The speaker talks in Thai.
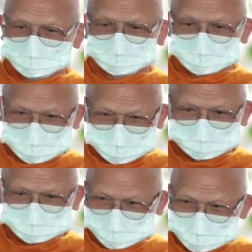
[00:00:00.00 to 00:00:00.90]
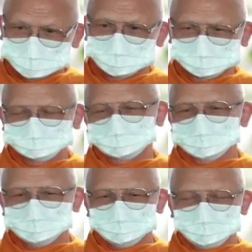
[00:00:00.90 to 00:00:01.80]
ขณะที่มันเข้าออก
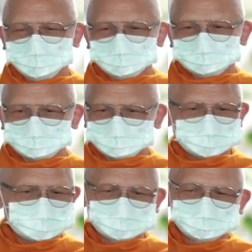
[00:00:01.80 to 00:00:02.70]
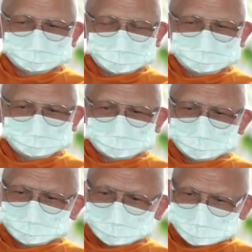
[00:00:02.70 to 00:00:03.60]
จะเป็นอะไรก็ตามต้อง
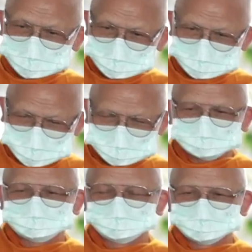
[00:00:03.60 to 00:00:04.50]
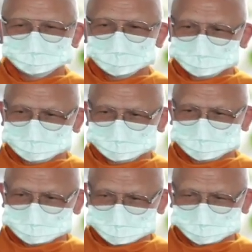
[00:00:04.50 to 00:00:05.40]
รู้ปัจจุบันนั่นคือจะ
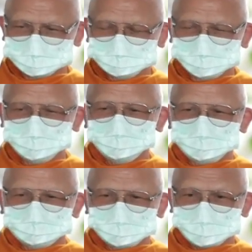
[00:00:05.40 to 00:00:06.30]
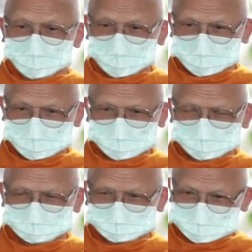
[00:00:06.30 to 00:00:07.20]
เกิดภาวนา
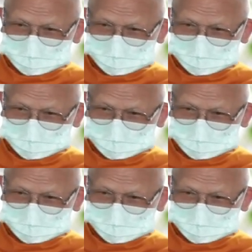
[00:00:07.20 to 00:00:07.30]
มายะ